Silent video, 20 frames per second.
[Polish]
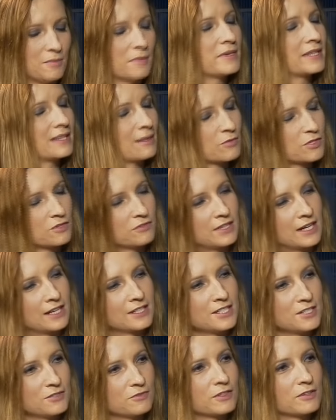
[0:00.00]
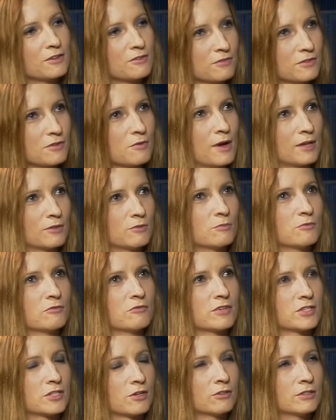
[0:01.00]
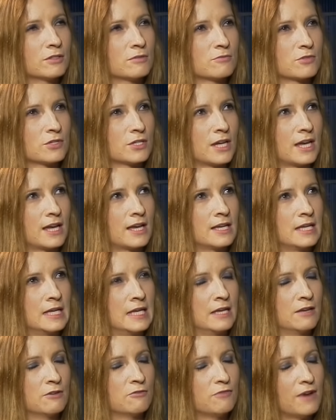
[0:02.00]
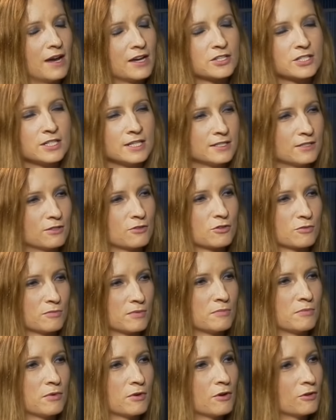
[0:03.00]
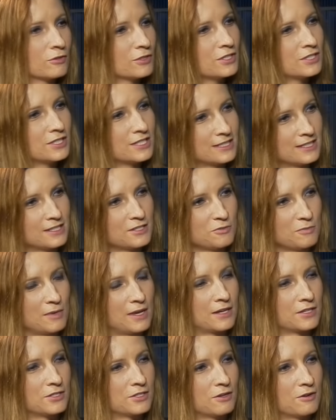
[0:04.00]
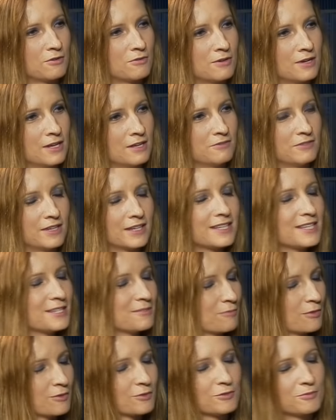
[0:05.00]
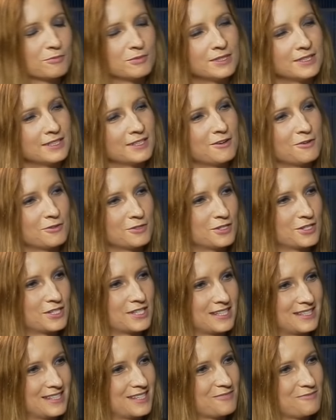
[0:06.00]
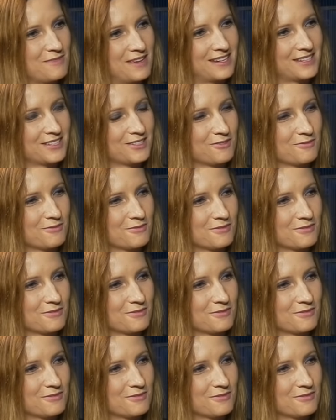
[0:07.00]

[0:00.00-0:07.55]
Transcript: Pamiętam, że w trakcie swojego wykładu mówiłeś o tym, że ważne jest to, żeby pogodzić się ze śmiercią. W jaki sposób ty godzisz się ze śmiercią?